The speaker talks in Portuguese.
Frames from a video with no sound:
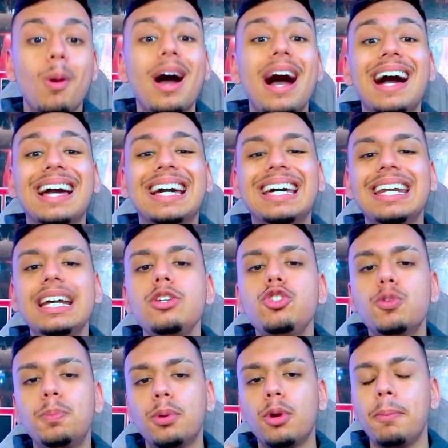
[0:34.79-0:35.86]
a grande
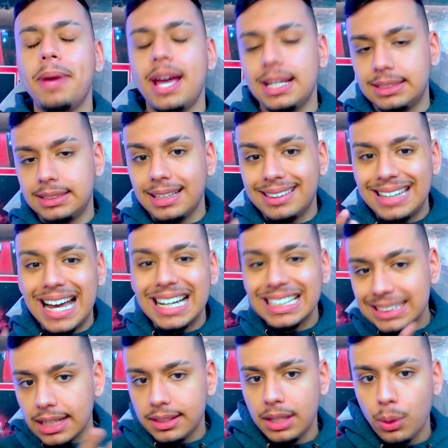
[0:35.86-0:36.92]
promessa das
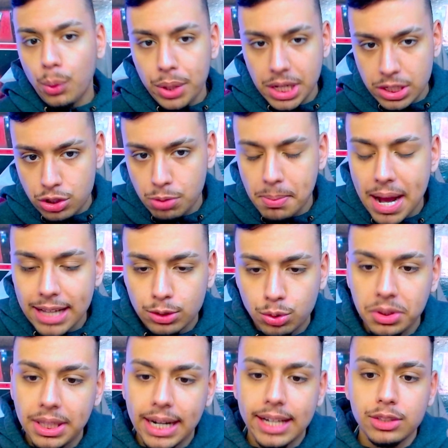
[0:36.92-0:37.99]
categorias de base do
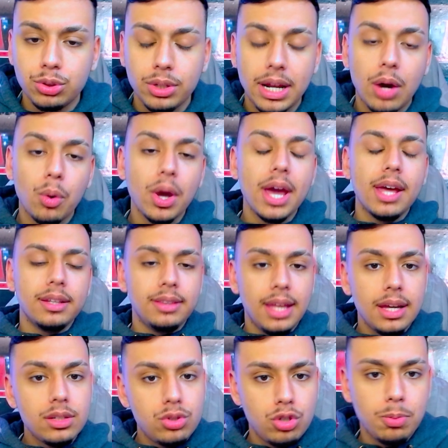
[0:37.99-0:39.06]
Internacional
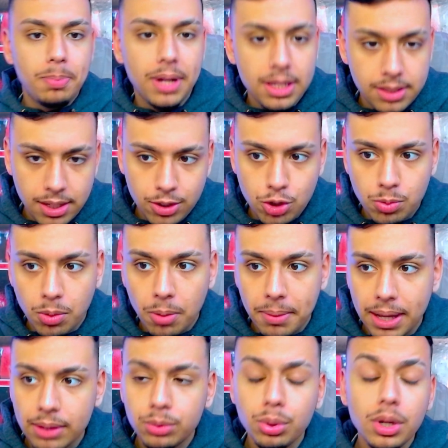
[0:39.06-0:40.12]
neste presente
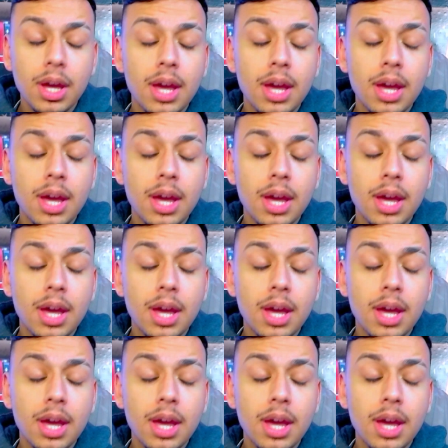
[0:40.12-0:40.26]
momento